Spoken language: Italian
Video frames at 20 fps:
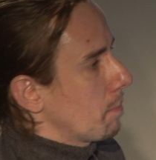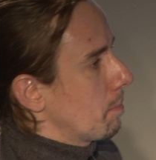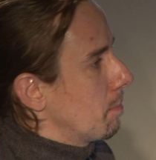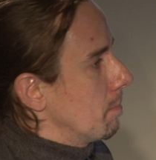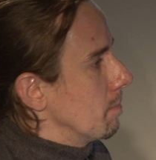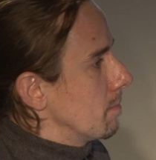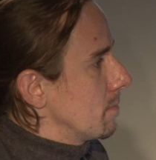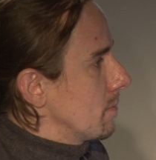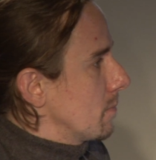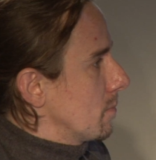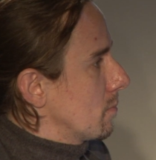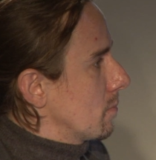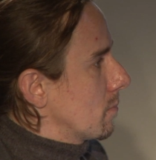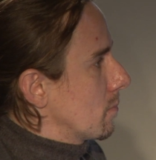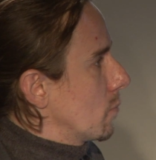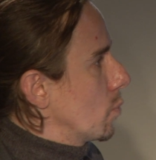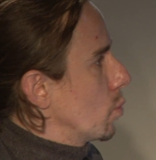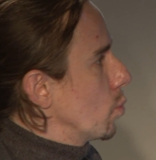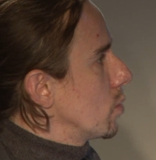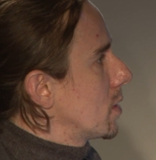
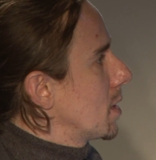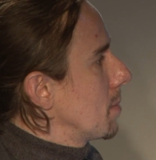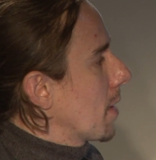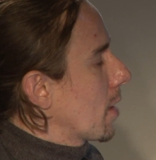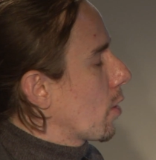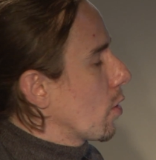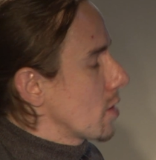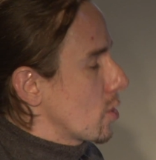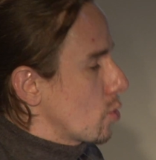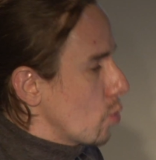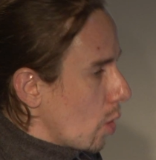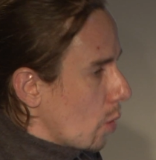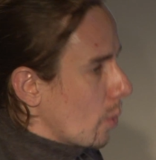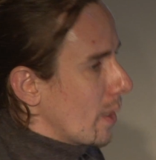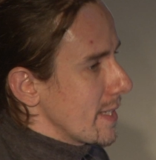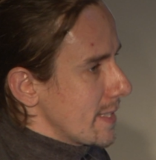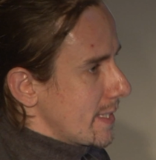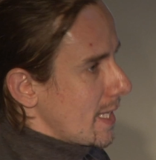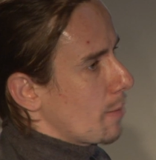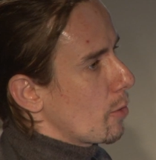un'ultima mm, cosa sulla quale
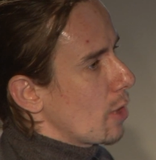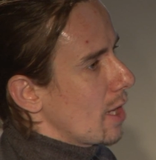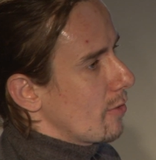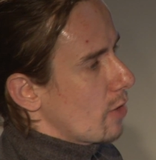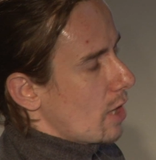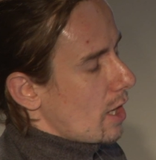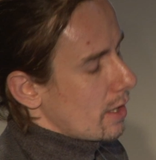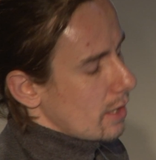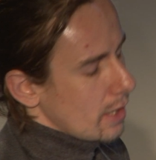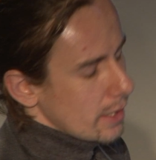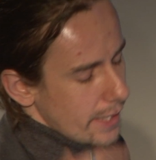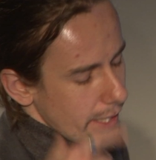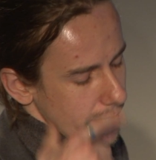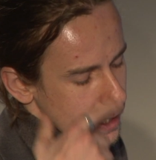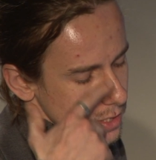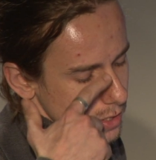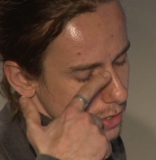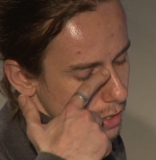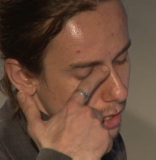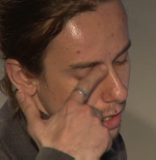stiamo lavorando
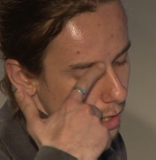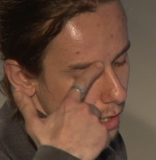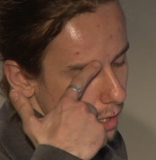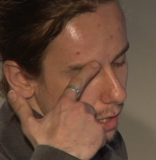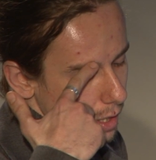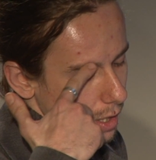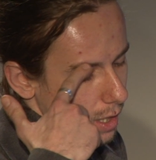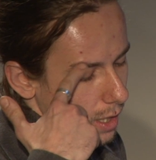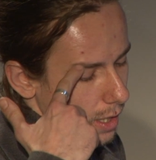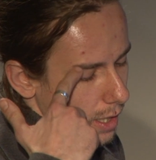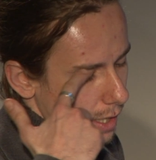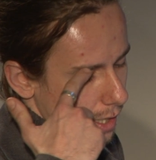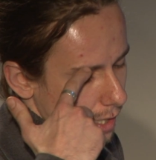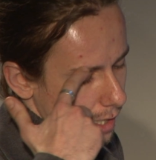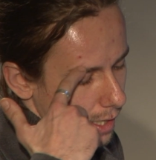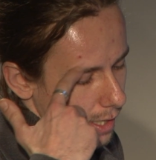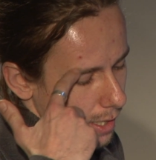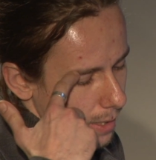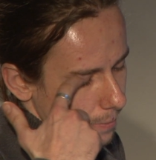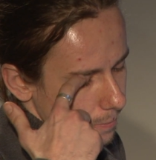adesso, uh,
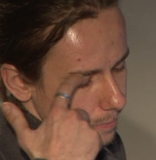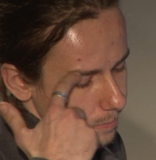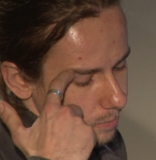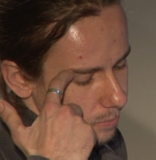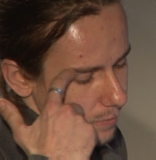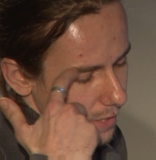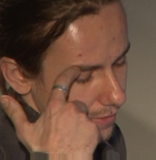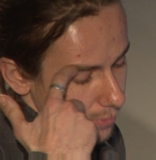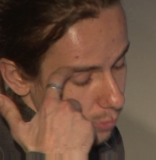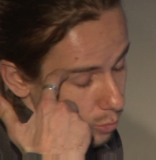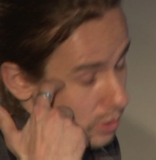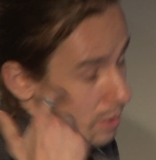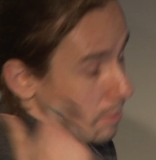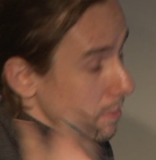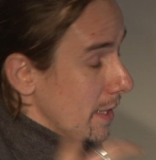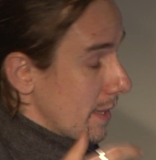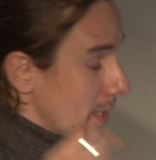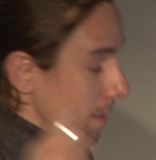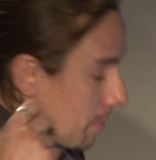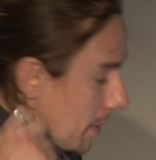mi era venuto in
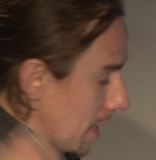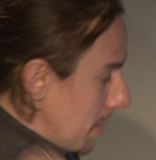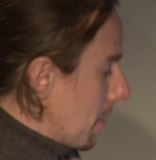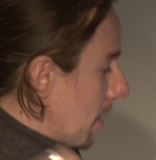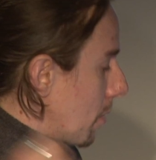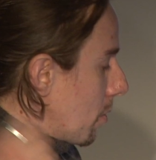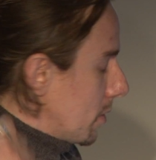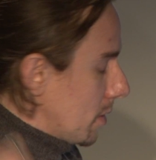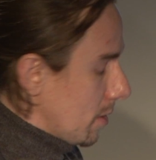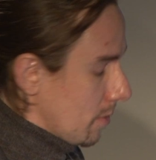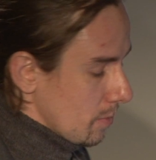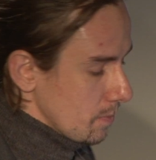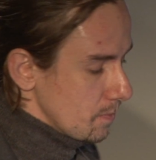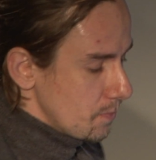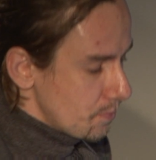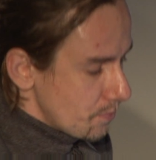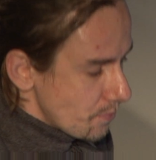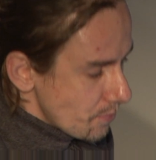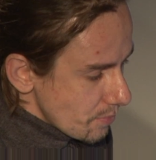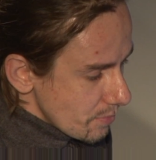mente prima
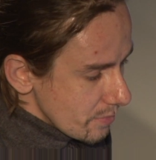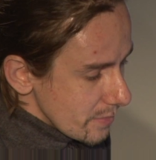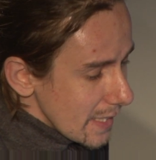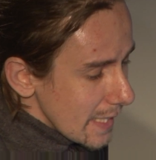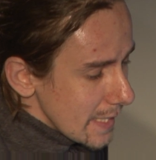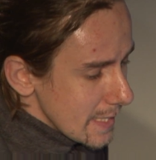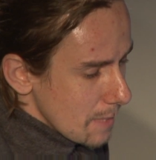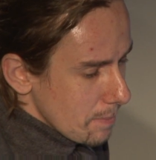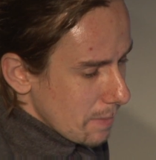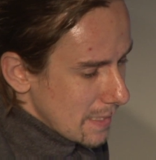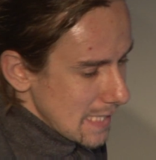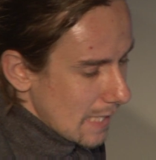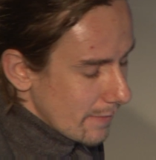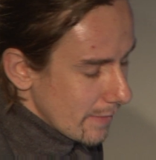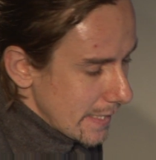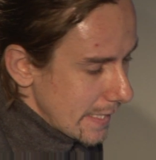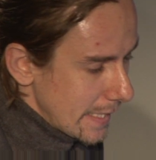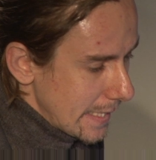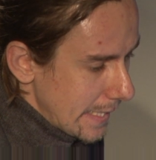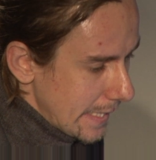quando si parlava
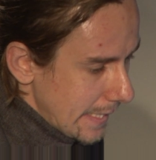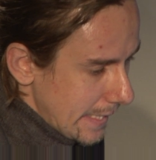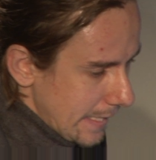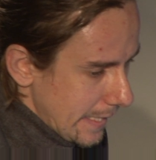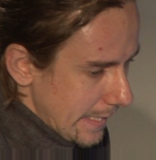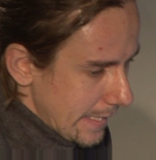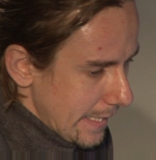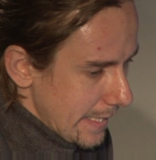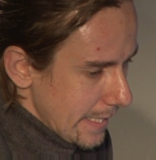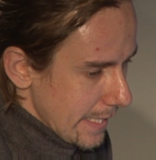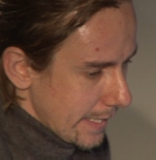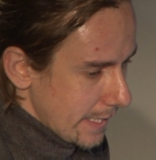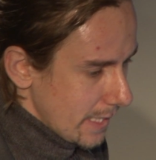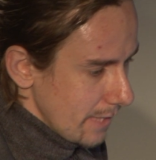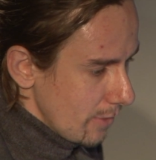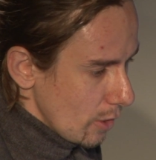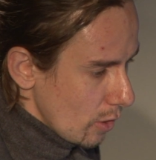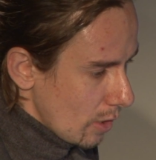degli, degli, archivi